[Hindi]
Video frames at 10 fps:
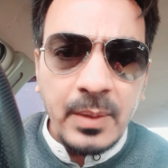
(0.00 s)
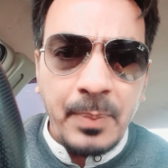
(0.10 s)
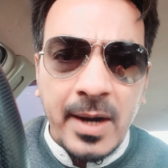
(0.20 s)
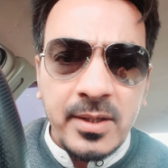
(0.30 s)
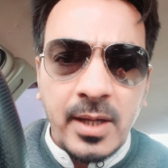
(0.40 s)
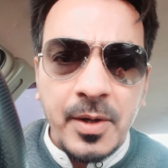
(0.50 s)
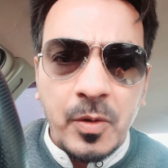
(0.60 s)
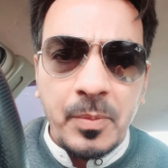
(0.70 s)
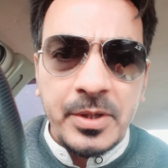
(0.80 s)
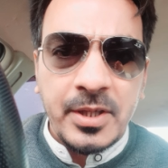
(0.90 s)
पाकिस्तानी
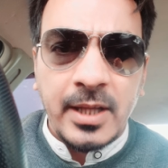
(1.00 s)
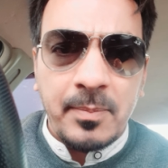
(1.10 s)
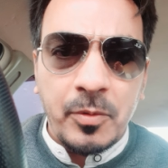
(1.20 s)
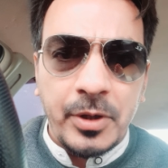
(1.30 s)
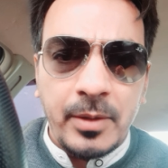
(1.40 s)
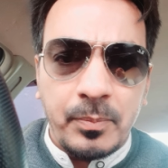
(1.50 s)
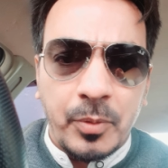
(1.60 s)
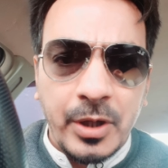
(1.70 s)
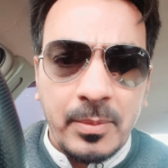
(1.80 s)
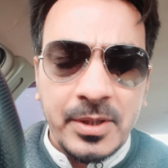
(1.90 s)
कौम के साथ आप लोगों ने
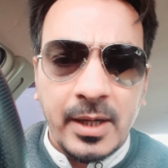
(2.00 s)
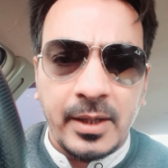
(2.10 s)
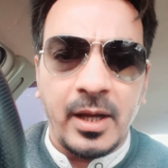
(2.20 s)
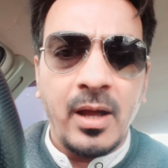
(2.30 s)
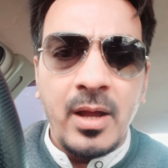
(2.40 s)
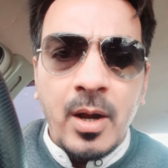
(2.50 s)
भोंडा मजाक किया